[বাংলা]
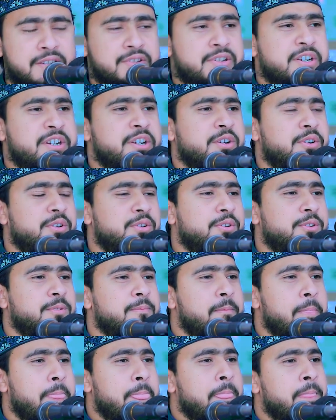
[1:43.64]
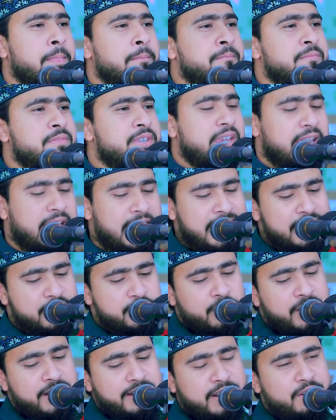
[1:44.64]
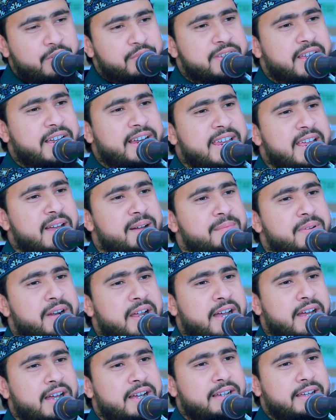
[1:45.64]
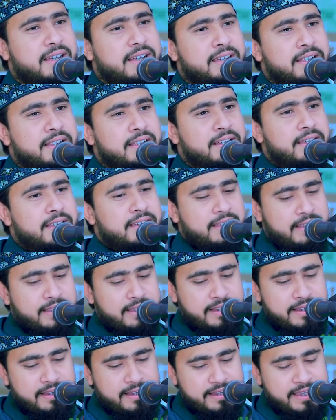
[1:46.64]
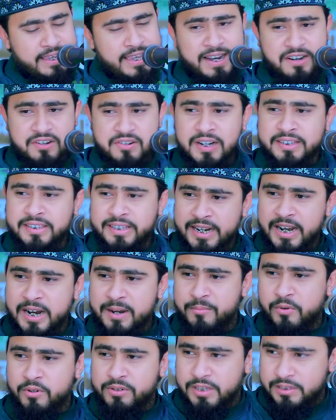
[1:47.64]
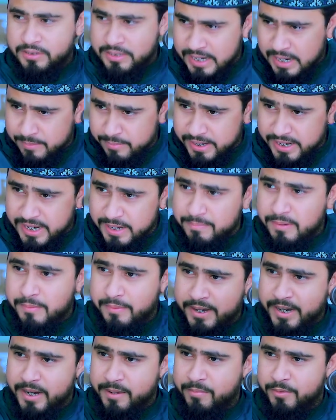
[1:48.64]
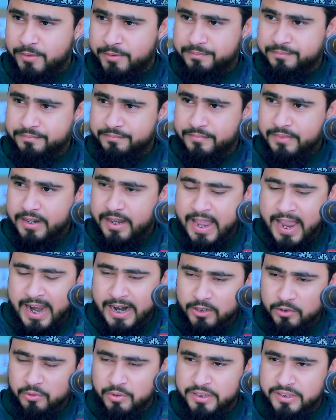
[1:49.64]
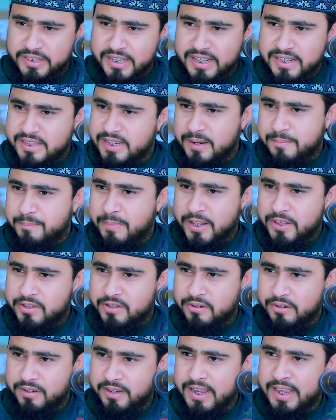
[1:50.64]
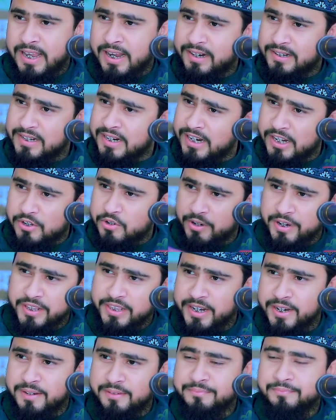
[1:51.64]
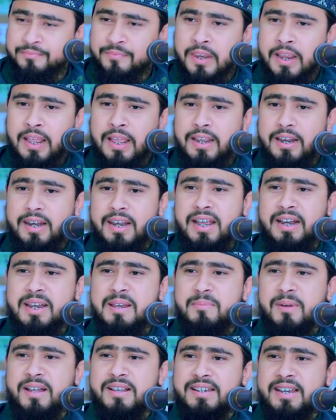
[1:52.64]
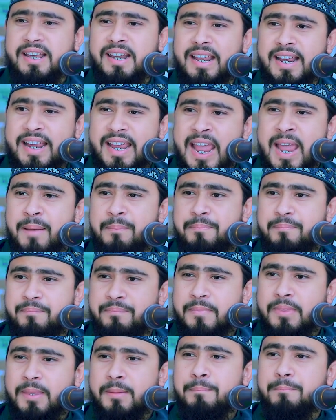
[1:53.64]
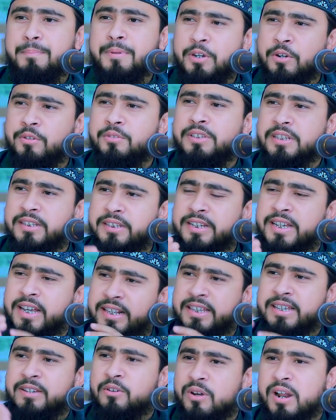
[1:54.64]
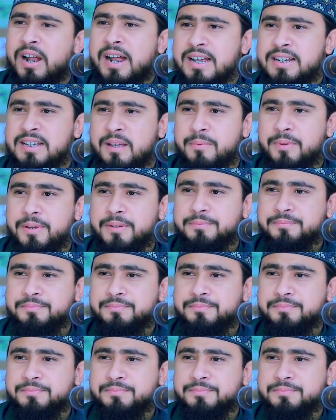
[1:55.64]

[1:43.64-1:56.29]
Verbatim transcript: সেটি হলো যে এই ছয়টা রোজা কি আমরা একসাথে রাখবো অর্থাৎ ধারাবাহিকভাবে রাখবো এক দুই তিন চার পাঁচ ছয় এক টানা ছয় দিন নাকি মাঝখানে গ্যাপ বিরতি দিয়ে দিয়েও রাখা যাবে